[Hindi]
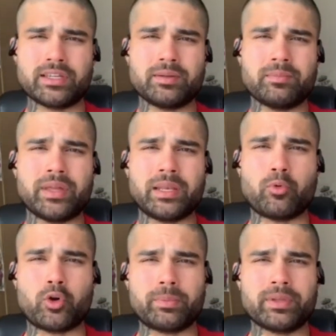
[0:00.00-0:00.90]
मेरी
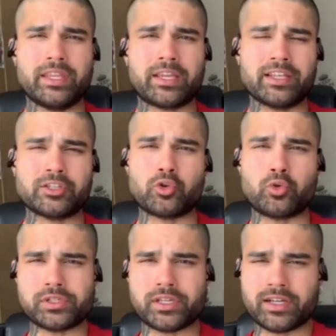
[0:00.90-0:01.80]
बॉडी में दिखना शुरू हो
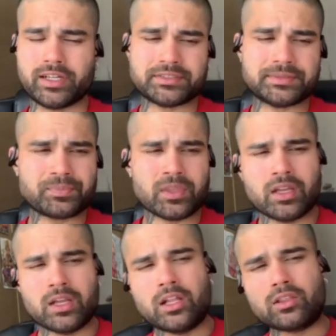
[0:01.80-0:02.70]
जाएगा इस
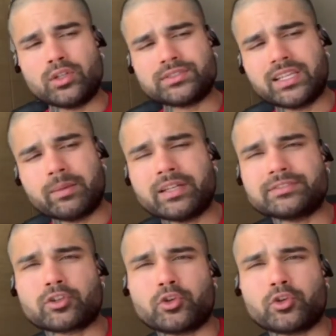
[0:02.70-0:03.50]
तो इसलिए मैं इसको यूज़